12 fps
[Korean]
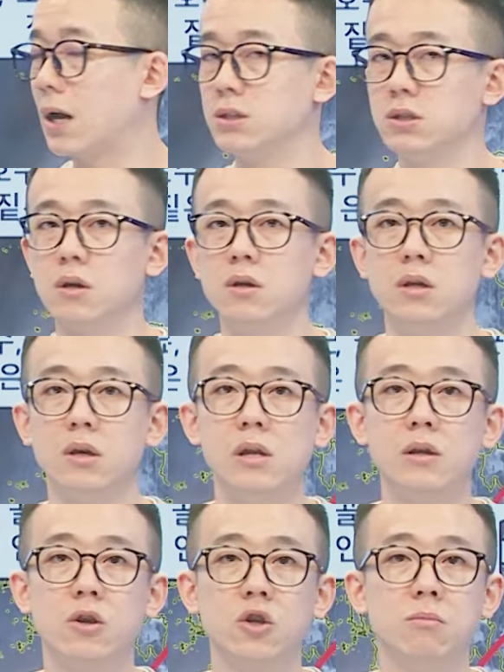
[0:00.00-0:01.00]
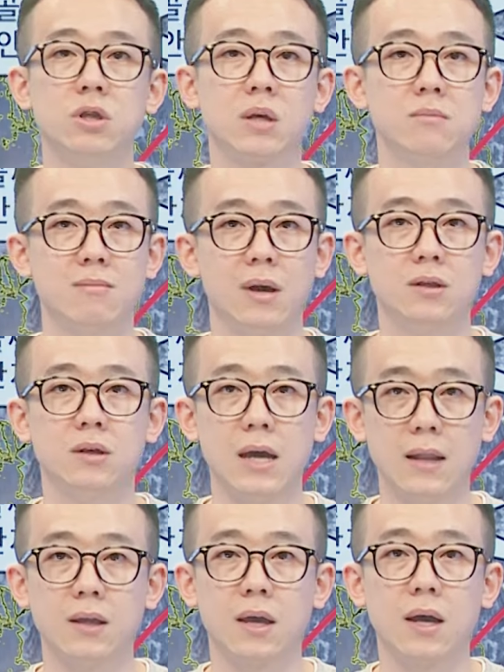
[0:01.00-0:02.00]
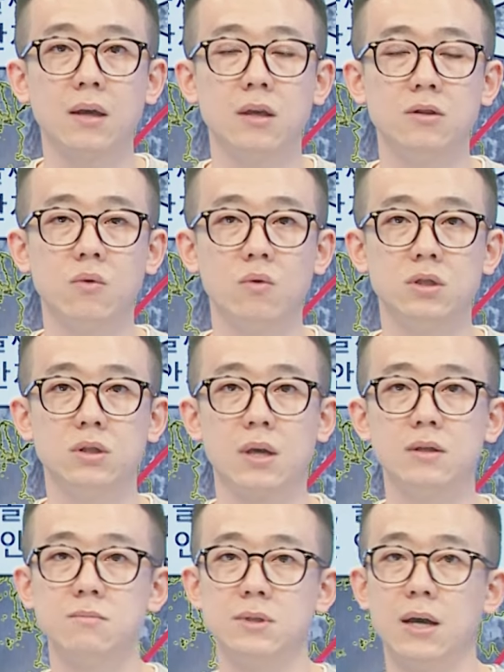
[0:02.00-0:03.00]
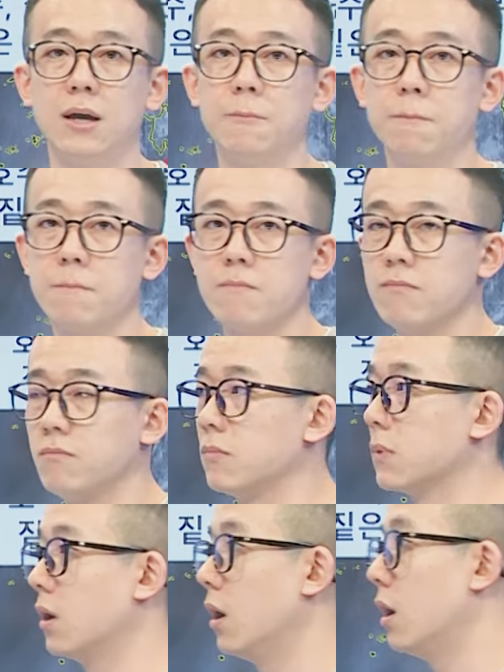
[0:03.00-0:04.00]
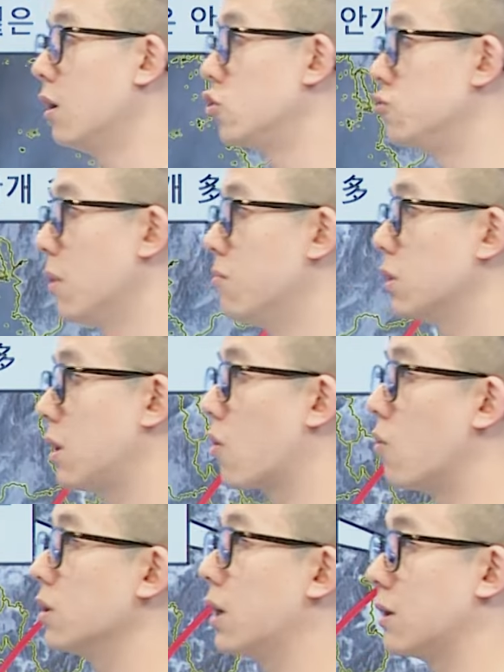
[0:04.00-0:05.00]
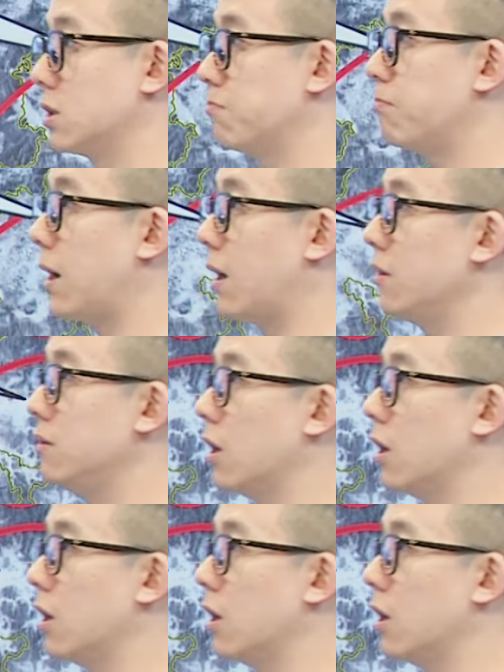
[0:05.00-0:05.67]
가시거리 1km 미만의 안개가 끼는 곳이 있겠습니다. 주변보다 공기가 습한